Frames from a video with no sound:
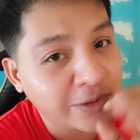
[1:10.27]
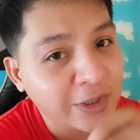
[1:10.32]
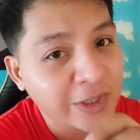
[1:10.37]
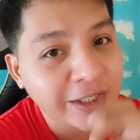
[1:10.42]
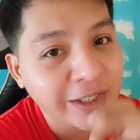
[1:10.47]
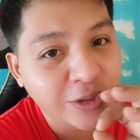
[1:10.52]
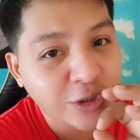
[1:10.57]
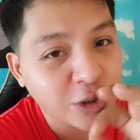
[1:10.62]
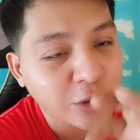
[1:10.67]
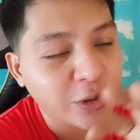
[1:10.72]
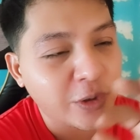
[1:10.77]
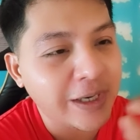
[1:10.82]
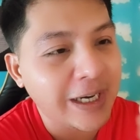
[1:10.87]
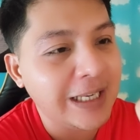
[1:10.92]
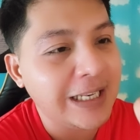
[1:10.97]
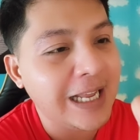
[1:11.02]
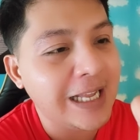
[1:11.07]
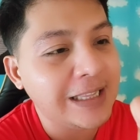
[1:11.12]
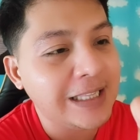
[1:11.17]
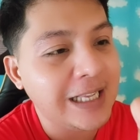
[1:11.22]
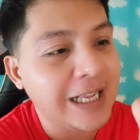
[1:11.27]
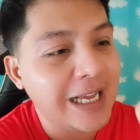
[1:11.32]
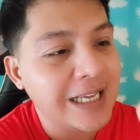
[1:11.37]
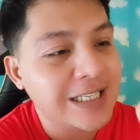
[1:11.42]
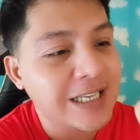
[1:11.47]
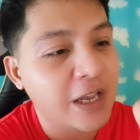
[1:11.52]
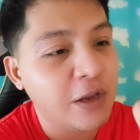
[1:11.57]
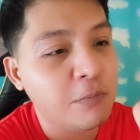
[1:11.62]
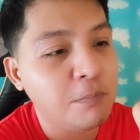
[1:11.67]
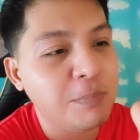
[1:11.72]
third tutorial natin,
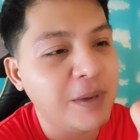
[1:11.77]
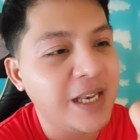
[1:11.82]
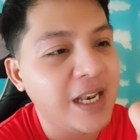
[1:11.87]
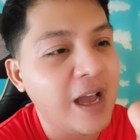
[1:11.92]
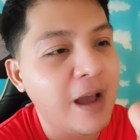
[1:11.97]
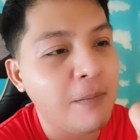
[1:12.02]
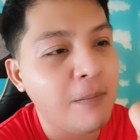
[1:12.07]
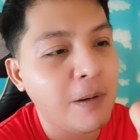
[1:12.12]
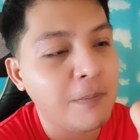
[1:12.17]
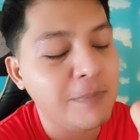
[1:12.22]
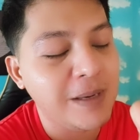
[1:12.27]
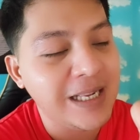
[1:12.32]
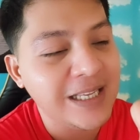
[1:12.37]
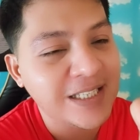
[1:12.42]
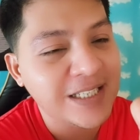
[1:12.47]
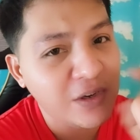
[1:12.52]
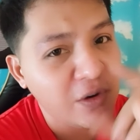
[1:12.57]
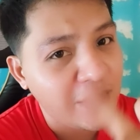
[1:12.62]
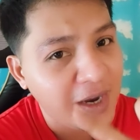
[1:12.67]
guys, ay yung pinakamabilis.